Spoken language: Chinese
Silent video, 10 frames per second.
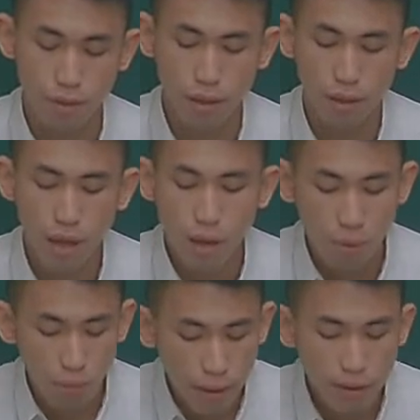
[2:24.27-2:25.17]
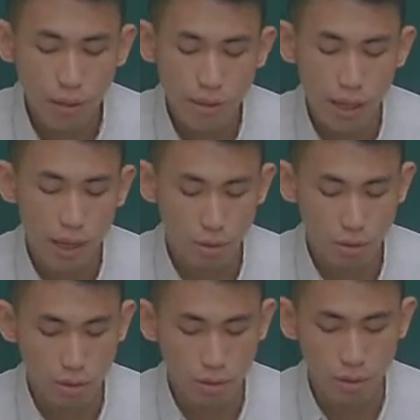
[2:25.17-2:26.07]
那没有办法调查，他就
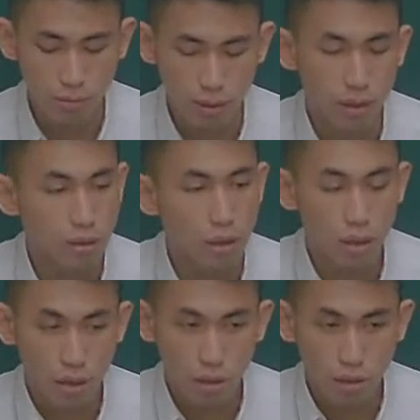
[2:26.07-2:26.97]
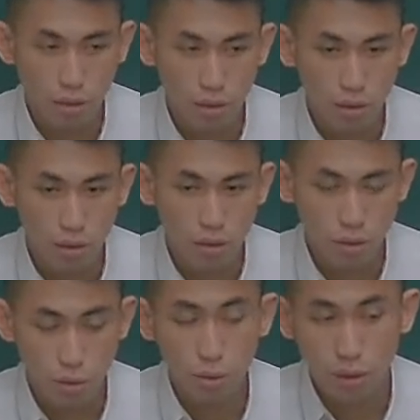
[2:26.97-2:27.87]
只能怎么样？
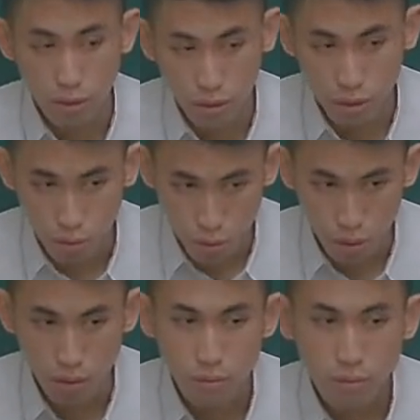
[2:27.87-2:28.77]
就推计课税。